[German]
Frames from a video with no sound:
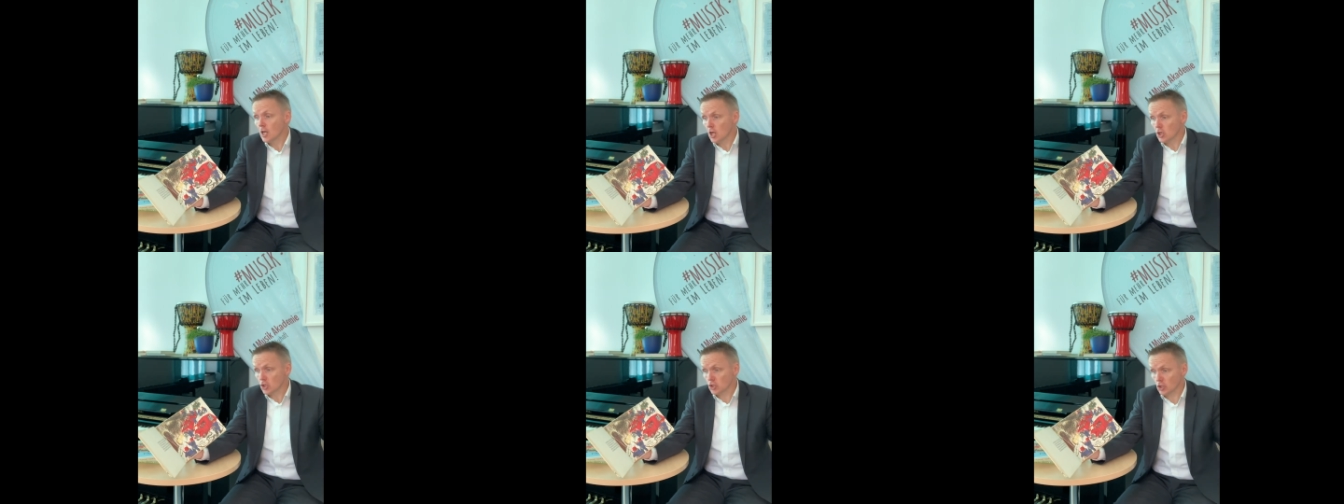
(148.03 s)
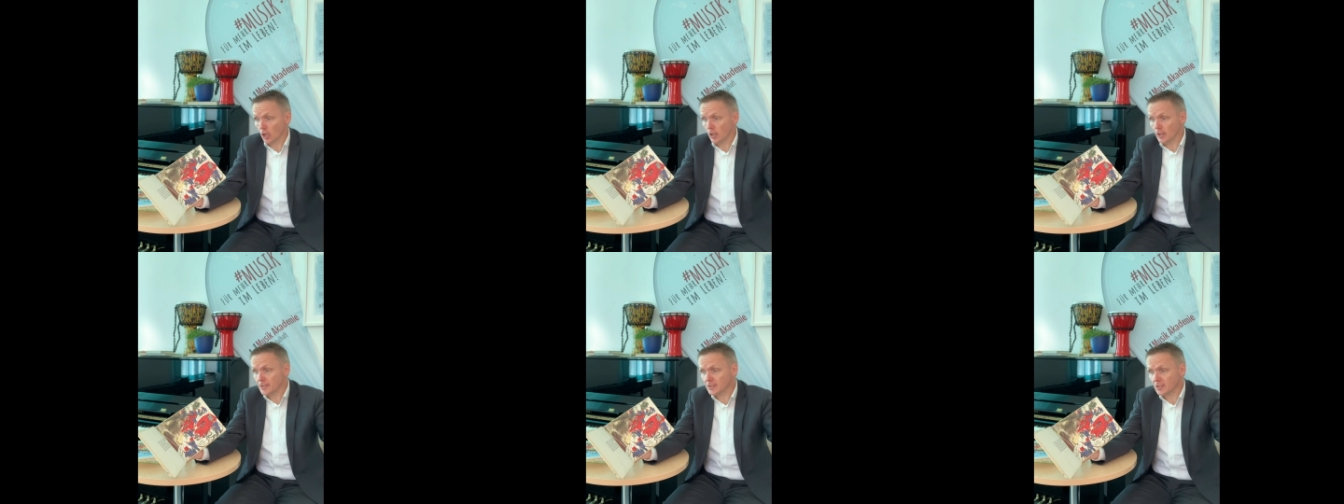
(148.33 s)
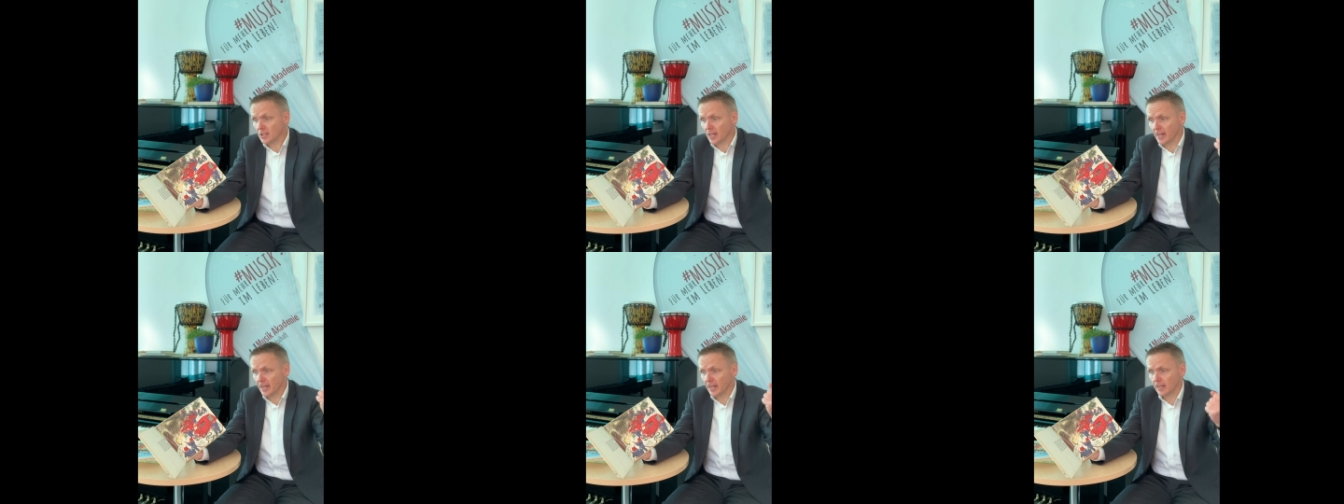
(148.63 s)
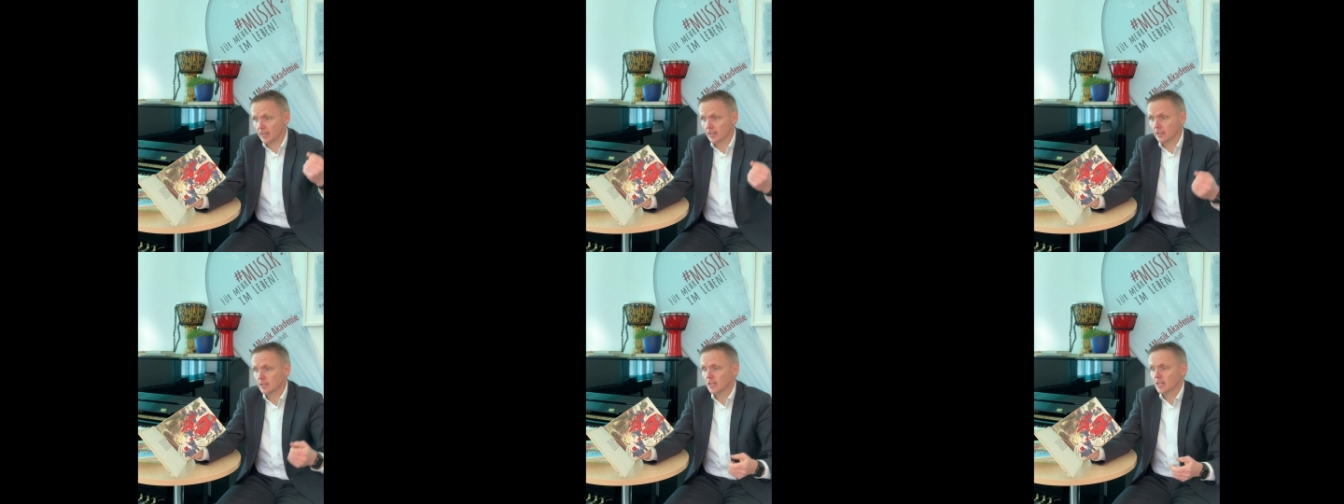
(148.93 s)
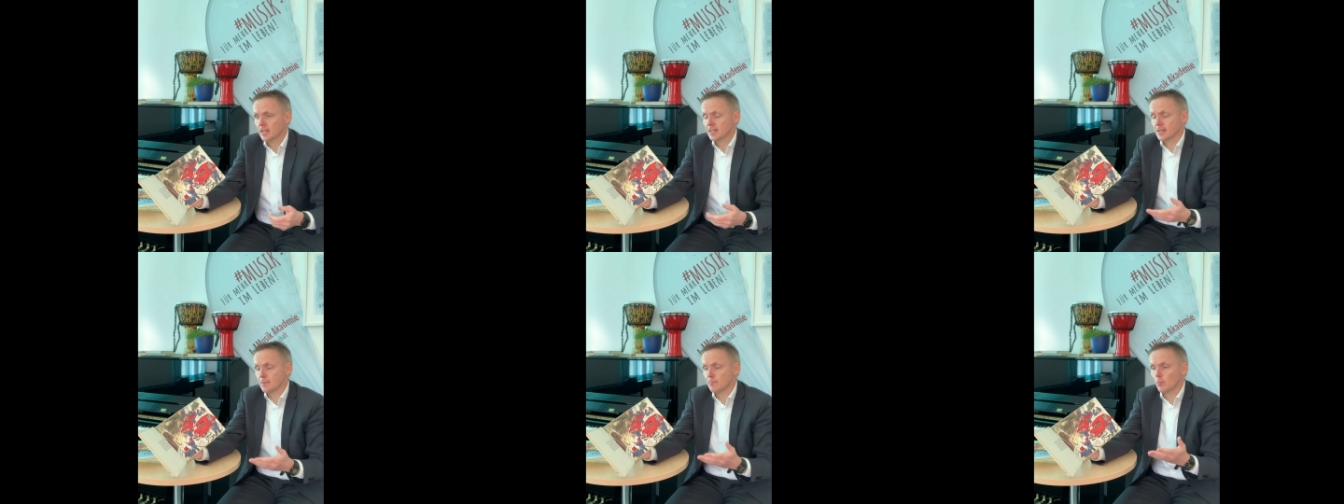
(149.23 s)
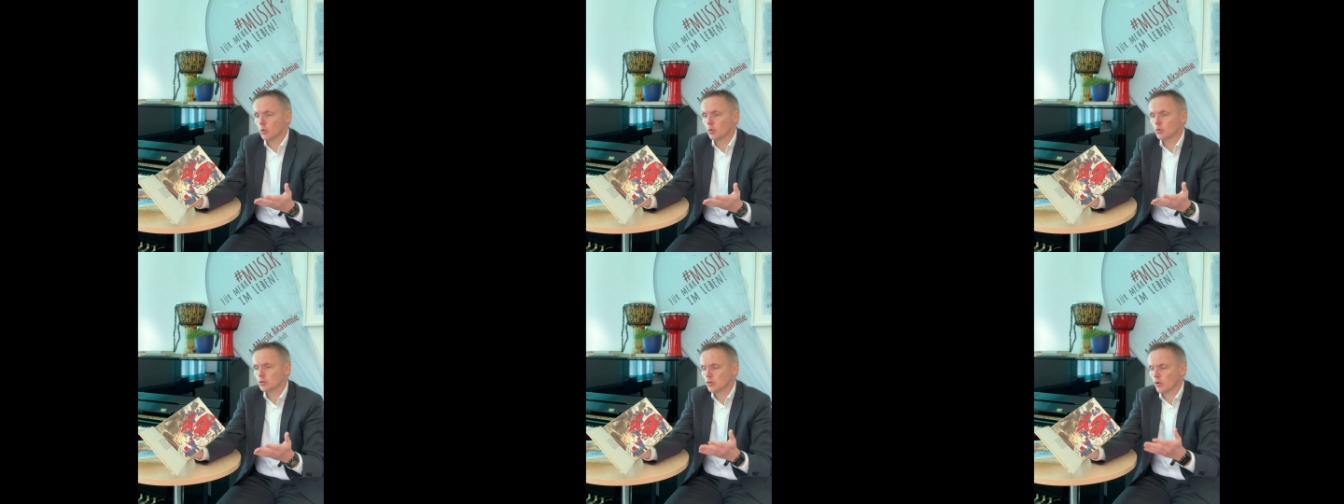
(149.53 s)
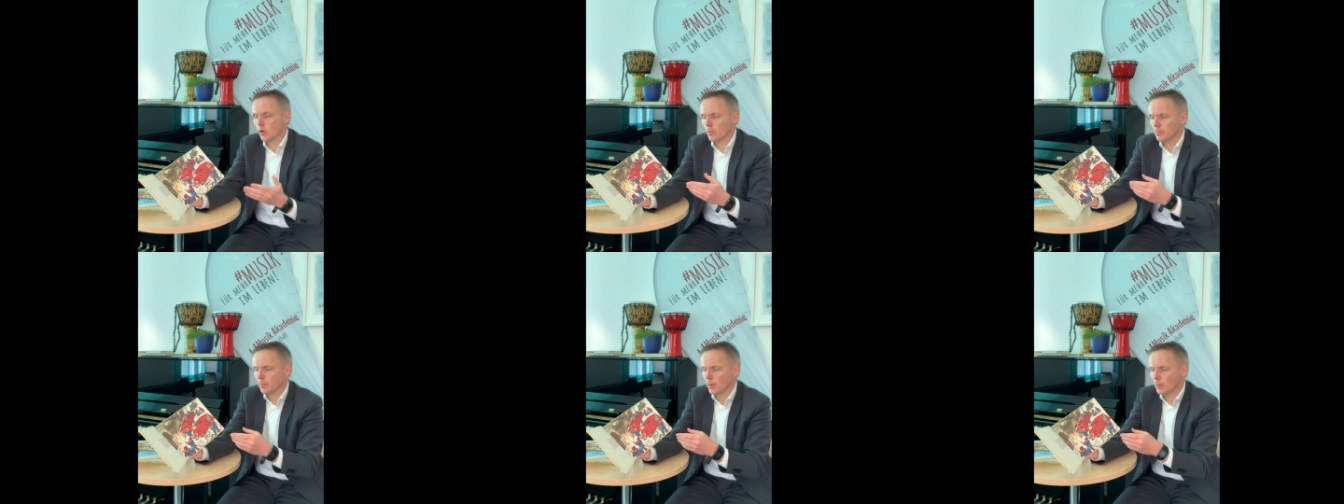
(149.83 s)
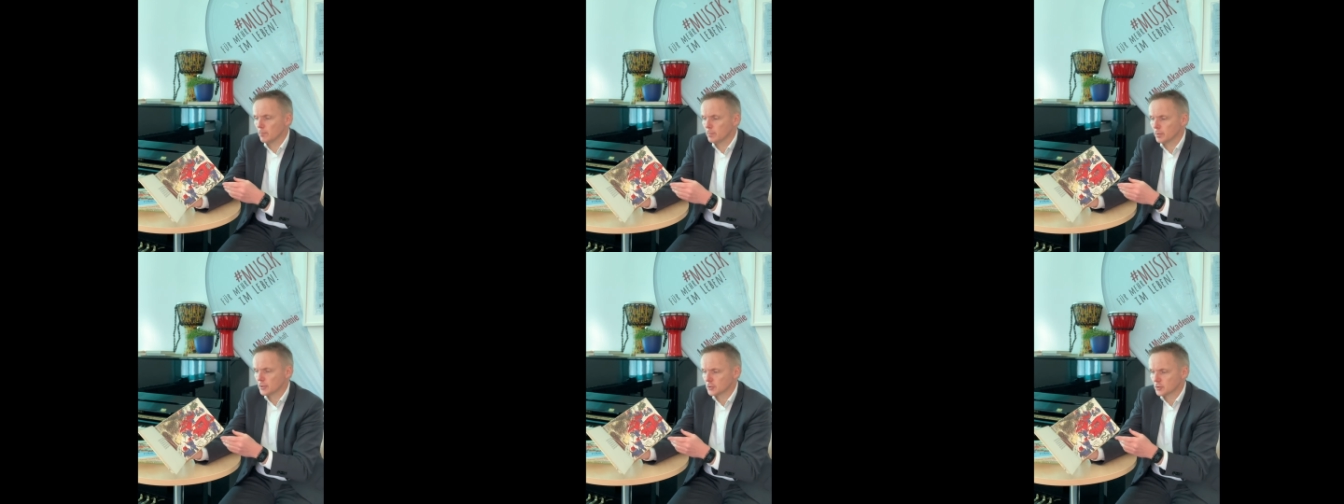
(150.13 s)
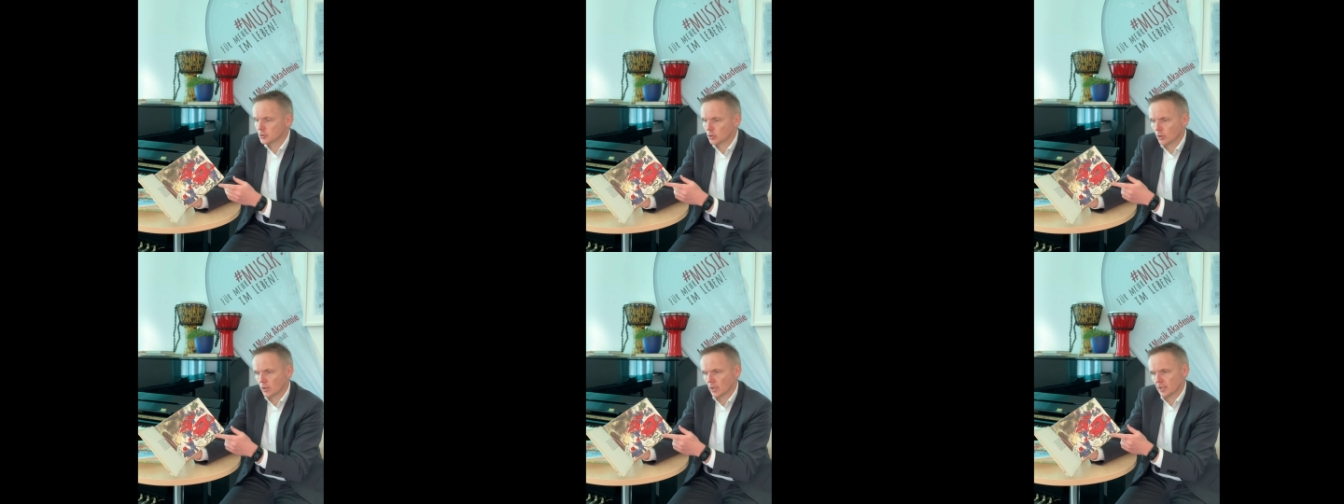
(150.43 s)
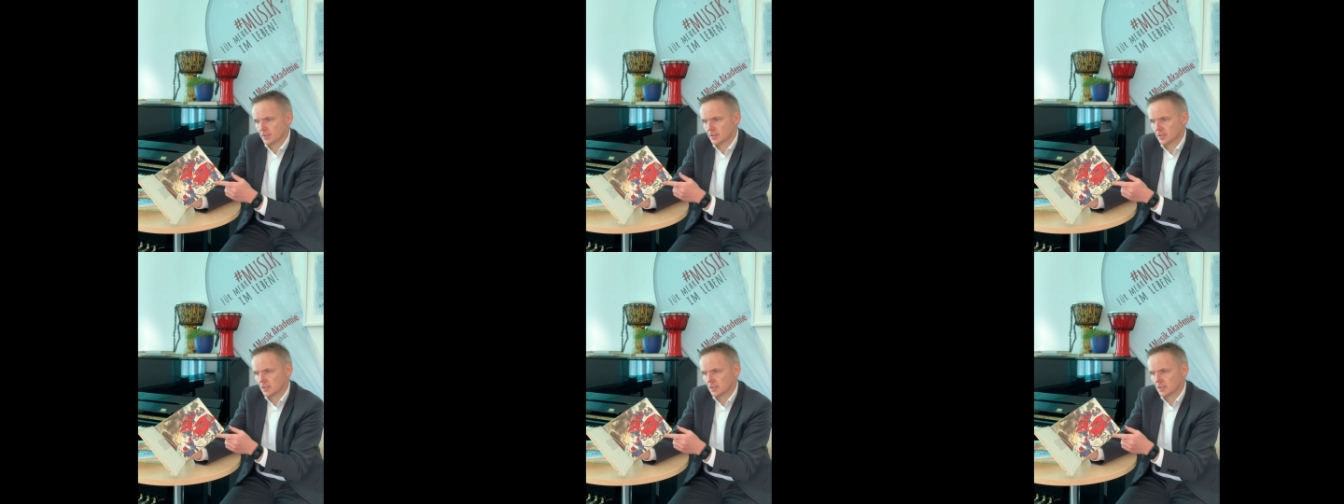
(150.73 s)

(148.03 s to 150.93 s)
Schläuche her. Die Motorpumpe tuckert.